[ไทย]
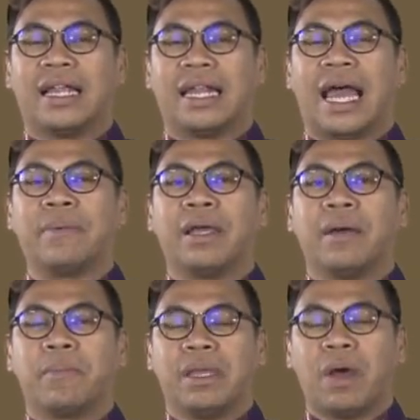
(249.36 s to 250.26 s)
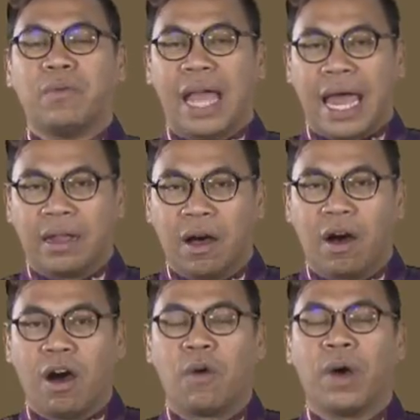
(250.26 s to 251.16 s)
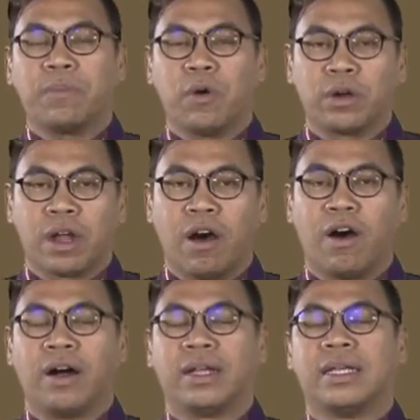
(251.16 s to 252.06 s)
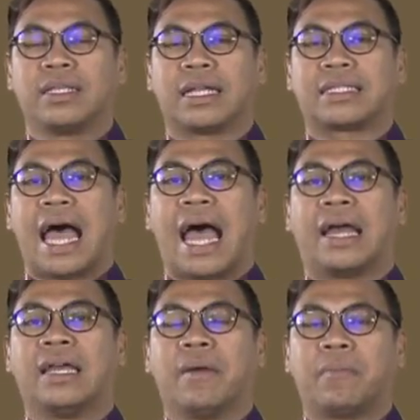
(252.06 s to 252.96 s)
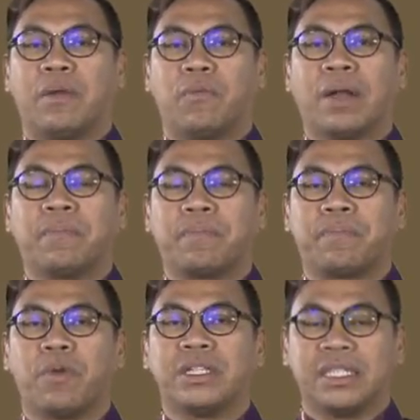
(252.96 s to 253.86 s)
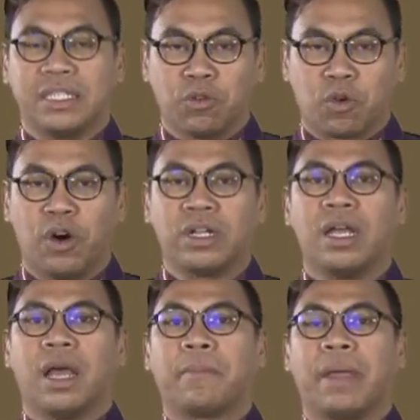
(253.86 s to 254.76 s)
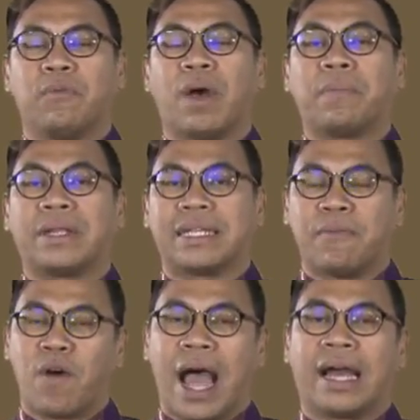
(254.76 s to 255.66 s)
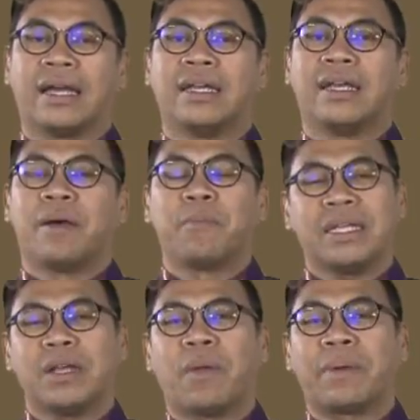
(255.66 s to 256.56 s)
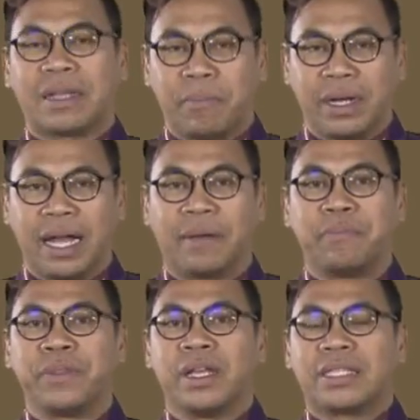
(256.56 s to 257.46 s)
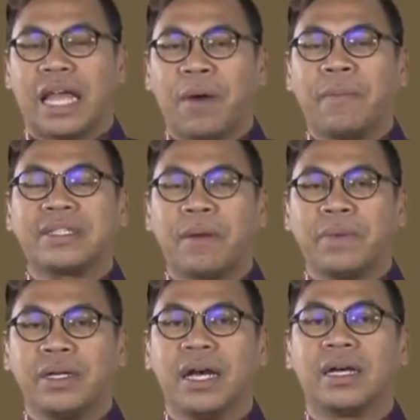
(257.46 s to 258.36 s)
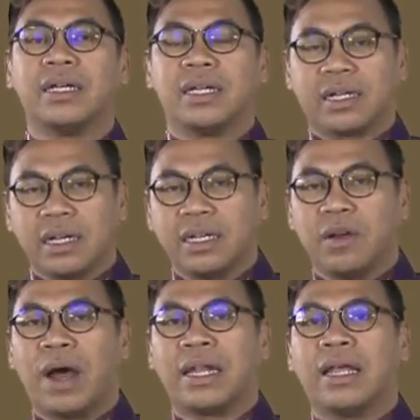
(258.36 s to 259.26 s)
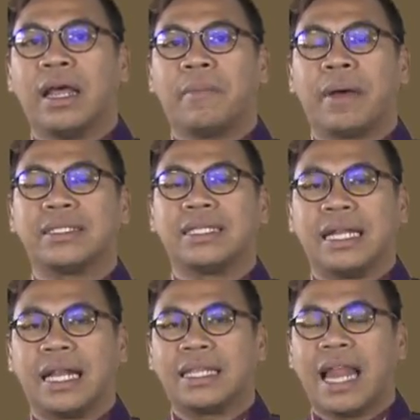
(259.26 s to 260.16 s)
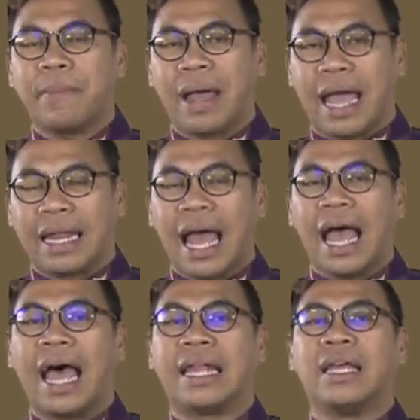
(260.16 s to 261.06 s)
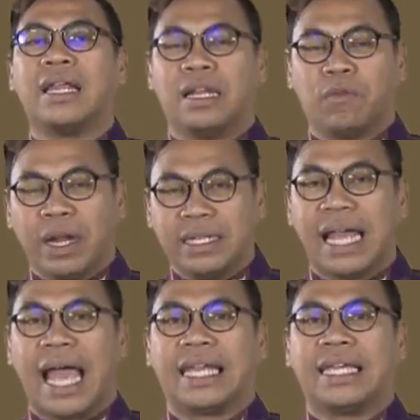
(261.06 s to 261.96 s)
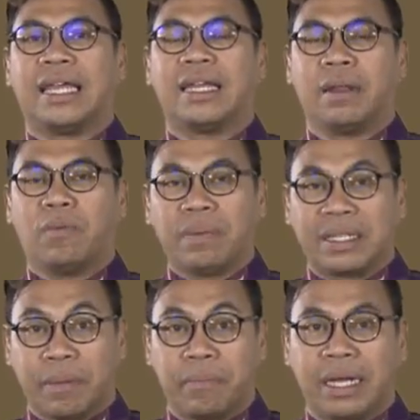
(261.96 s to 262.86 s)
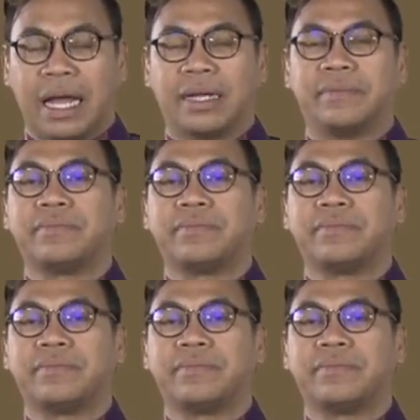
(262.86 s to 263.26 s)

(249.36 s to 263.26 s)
นะครับ มีวัดวิหารทอง วัดโพทองต่างๆ เป็นวัดพระศรีสุคต เป็นวัดประจำวัง ไม่ใช่วัดประจำเมือง แต่วัดประจำเมืองก็คือวัดพระศรีรัตนมหาธาตุหรือวัดใหญ่เป็นวัดประจำเมือง